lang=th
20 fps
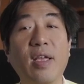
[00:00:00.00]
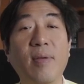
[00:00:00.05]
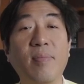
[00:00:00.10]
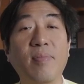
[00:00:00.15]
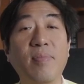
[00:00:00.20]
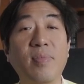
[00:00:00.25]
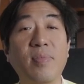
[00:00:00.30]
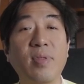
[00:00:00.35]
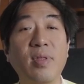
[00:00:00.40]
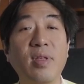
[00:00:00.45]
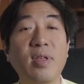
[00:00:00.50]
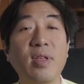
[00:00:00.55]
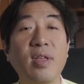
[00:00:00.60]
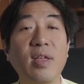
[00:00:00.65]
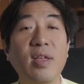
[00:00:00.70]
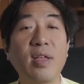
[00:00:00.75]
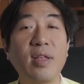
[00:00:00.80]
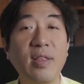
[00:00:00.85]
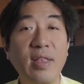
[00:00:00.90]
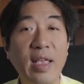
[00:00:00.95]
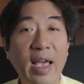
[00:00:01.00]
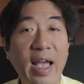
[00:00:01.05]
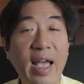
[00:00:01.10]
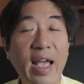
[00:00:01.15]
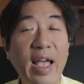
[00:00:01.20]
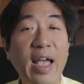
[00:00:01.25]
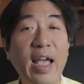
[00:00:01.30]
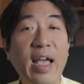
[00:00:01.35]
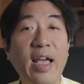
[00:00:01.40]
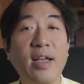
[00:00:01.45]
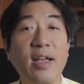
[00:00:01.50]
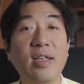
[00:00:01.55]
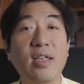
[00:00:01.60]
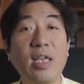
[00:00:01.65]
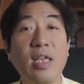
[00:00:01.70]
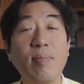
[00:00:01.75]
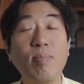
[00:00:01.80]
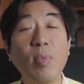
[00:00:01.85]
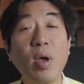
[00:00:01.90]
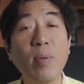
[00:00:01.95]
นะยา
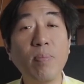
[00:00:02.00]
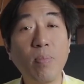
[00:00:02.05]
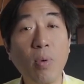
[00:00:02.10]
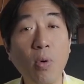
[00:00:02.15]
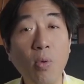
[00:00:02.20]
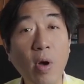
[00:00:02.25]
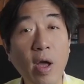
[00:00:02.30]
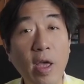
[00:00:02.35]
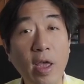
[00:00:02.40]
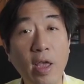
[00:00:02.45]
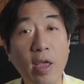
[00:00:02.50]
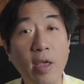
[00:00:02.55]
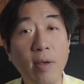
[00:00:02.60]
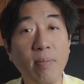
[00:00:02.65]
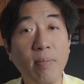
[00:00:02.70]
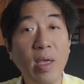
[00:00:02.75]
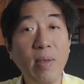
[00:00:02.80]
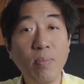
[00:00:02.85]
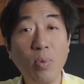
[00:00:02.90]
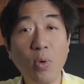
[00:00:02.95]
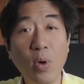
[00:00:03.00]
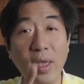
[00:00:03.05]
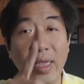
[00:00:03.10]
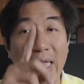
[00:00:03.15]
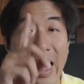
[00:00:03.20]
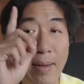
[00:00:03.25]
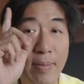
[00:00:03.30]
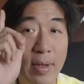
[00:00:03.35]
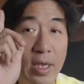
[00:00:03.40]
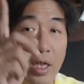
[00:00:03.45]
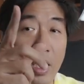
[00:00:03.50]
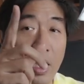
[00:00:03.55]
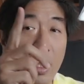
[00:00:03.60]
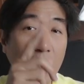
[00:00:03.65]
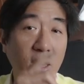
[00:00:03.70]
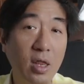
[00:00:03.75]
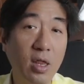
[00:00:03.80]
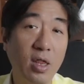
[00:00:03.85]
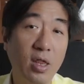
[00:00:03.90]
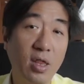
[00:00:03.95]
กินเมื่อป่วยไม่ป่วยอย่าไปกิ
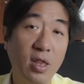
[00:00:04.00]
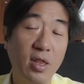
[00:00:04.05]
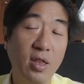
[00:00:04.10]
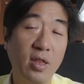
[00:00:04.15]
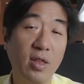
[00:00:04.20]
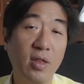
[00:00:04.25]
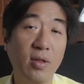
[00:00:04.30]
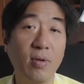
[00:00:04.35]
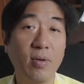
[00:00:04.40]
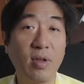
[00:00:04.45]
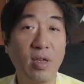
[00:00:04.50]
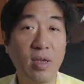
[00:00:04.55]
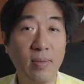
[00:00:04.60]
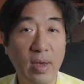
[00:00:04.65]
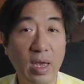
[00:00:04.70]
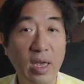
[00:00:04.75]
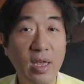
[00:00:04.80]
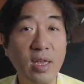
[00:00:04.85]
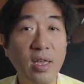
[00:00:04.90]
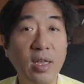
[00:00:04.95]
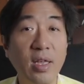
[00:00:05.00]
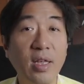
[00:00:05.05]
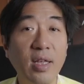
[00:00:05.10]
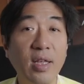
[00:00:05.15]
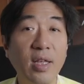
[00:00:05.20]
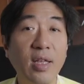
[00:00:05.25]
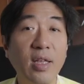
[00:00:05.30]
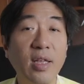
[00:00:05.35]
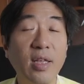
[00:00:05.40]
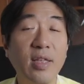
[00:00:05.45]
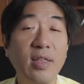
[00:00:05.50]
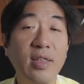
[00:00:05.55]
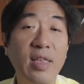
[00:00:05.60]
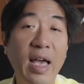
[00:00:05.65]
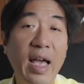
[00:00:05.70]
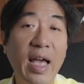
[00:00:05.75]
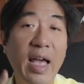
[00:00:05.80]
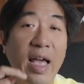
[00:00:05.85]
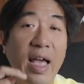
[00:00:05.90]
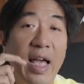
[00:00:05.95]
นโอเคไหม
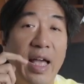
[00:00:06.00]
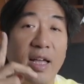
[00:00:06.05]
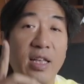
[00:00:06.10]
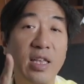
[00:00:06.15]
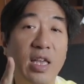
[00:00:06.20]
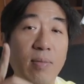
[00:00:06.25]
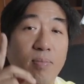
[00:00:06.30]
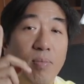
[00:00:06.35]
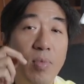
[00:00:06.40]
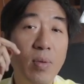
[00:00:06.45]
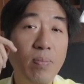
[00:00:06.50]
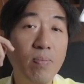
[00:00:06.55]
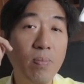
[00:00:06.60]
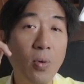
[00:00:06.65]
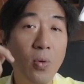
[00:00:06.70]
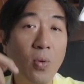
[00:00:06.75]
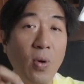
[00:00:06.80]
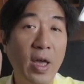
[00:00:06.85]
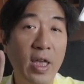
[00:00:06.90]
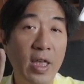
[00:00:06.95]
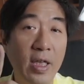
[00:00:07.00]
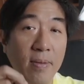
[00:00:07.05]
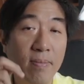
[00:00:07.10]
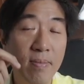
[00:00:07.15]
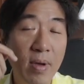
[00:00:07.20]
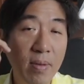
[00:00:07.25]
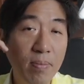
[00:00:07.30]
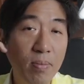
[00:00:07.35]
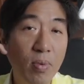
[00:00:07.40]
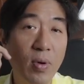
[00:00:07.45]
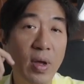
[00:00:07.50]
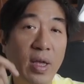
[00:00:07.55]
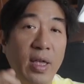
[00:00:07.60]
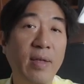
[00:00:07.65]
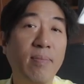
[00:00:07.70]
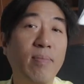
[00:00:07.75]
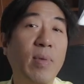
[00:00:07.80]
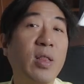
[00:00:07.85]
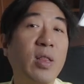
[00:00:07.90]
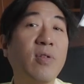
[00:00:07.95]
ยากินเมื่อป่วยไม่ป่วย
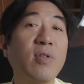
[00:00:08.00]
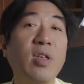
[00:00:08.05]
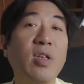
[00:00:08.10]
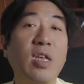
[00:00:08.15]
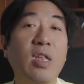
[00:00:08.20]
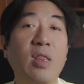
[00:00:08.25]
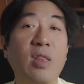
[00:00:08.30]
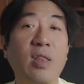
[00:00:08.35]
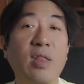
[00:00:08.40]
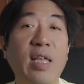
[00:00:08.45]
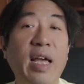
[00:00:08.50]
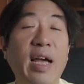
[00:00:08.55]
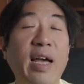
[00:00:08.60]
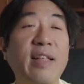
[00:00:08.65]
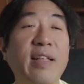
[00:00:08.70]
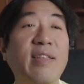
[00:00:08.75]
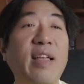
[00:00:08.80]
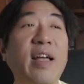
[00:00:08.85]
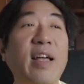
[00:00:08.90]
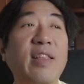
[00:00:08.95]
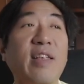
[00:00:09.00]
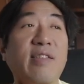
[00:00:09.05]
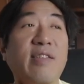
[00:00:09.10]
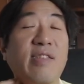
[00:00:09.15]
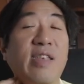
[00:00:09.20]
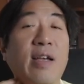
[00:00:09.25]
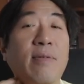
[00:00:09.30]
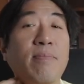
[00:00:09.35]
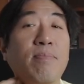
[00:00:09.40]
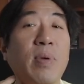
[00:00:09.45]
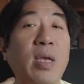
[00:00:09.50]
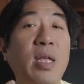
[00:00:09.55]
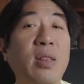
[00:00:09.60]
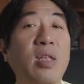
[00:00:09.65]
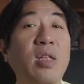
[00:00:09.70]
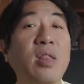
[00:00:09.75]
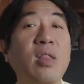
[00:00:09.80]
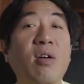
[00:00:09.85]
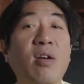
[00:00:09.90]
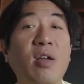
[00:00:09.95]
ไม่ต้องกินอย่างอาจารย์เนี่ยเสียงเปลี่ยน
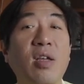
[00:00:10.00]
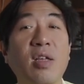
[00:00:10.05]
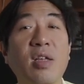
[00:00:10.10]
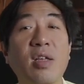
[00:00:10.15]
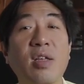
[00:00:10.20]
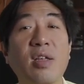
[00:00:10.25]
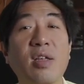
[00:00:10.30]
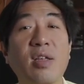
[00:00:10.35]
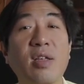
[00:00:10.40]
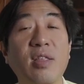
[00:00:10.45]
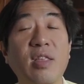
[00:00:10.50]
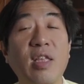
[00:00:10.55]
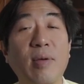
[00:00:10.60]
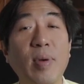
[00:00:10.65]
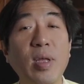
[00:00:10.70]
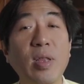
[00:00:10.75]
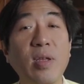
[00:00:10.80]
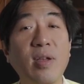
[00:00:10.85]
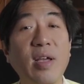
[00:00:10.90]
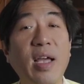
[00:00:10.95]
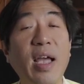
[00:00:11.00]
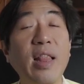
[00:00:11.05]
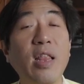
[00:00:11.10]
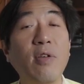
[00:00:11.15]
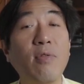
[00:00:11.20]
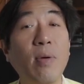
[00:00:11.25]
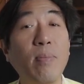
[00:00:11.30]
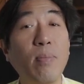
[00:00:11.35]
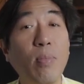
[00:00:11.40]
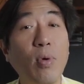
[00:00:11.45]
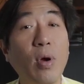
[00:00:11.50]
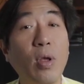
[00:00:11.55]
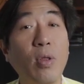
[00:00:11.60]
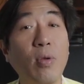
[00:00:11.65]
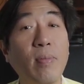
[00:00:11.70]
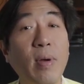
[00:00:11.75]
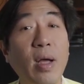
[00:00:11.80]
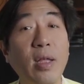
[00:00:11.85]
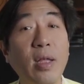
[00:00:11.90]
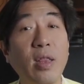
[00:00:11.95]
นิดหน่อยยังไม่ถึงขั้นเรียกว่าป่วย
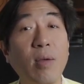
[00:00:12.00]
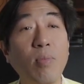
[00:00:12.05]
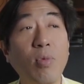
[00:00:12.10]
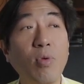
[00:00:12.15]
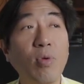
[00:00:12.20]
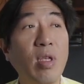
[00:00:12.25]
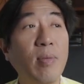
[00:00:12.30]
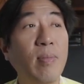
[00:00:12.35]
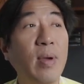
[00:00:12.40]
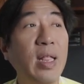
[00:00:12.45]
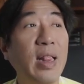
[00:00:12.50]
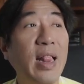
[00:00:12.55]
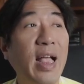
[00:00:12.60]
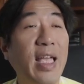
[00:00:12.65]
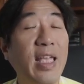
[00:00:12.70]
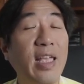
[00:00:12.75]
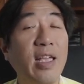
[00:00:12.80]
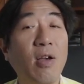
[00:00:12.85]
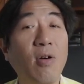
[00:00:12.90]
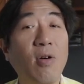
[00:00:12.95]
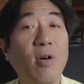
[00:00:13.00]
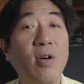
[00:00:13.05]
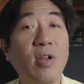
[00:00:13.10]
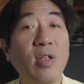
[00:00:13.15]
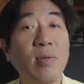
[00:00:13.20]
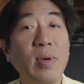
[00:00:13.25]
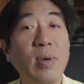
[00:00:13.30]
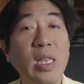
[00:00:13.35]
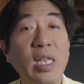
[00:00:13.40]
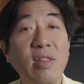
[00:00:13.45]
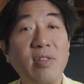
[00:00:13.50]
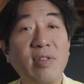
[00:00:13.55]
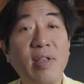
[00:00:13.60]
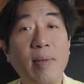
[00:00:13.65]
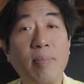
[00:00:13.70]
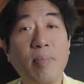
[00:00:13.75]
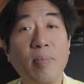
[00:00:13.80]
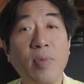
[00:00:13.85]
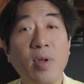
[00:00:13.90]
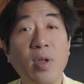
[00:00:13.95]
ถูกปะน้ำมูกยังไม่ไหลคอยังไม่ได้
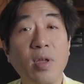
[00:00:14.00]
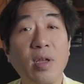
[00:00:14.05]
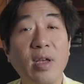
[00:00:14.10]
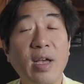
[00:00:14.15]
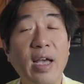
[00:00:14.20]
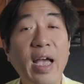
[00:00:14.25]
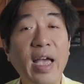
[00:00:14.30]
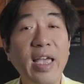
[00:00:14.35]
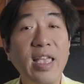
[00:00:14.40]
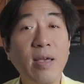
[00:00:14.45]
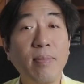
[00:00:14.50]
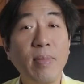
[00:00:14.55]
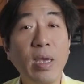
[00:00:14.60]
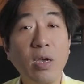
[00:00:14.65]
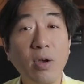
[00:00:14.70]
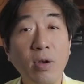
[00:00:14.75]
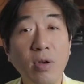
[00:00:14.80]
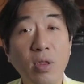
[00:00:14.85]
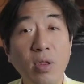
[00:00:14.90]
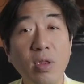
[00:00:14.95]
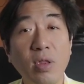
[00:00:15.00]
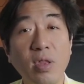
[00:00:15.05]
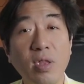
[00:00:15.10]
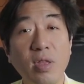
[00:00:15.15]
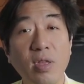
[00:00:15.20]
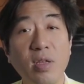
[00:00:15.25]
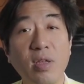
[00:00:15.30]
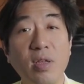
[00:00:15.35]
เจ็บไข้ยังไม่ขึ้น